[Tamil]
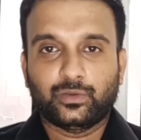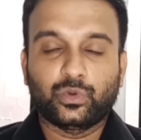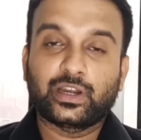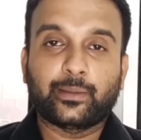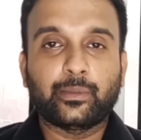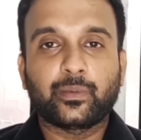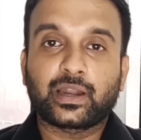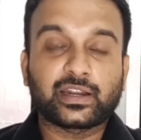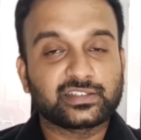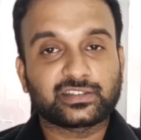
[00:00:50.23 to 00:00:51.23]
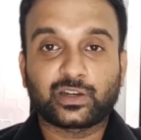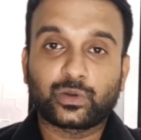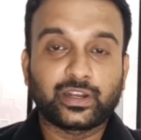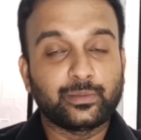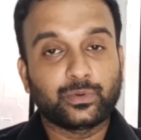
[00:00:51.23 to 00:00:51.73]
உங்கள் அபிமான
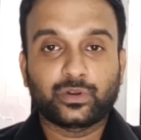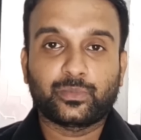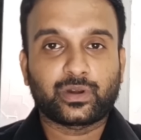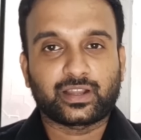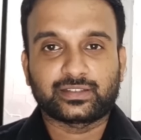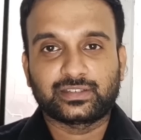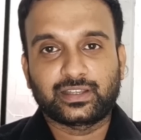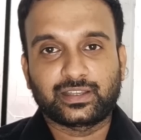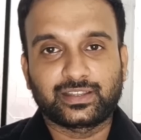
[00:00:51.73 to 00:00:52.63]
நட்சத்திரங்களுடன் இப்போ கூட போடுறாங்க சில